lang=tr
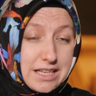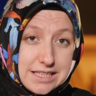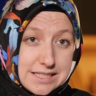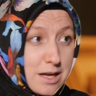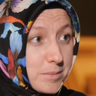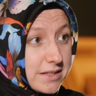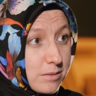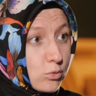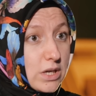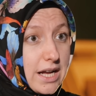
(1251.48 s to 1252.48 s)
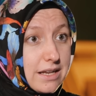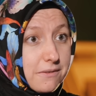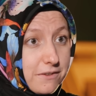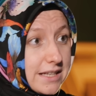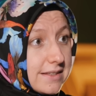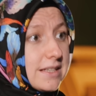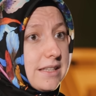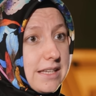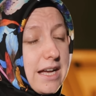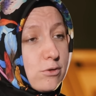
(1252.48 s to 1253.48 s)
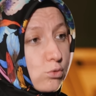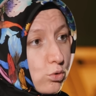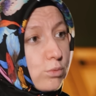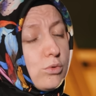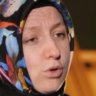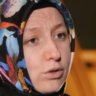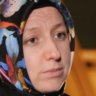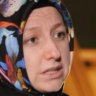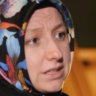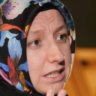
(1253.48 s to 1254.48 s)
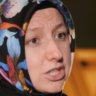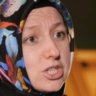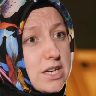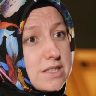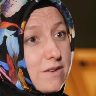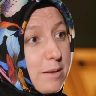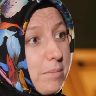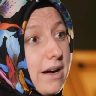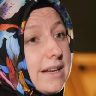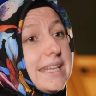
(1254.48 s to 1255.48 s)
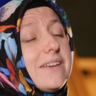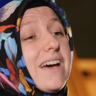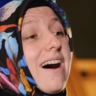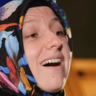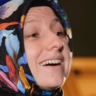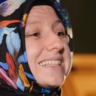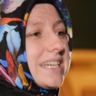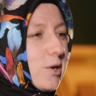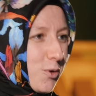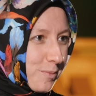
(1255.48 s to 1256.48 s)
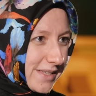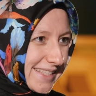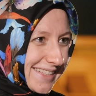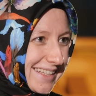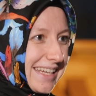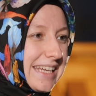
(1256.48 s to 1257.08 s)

İslamiyet'te mükellefiyetin yani sorumlu olmanın iki şart var. Bali ve akil olması. Hı hı.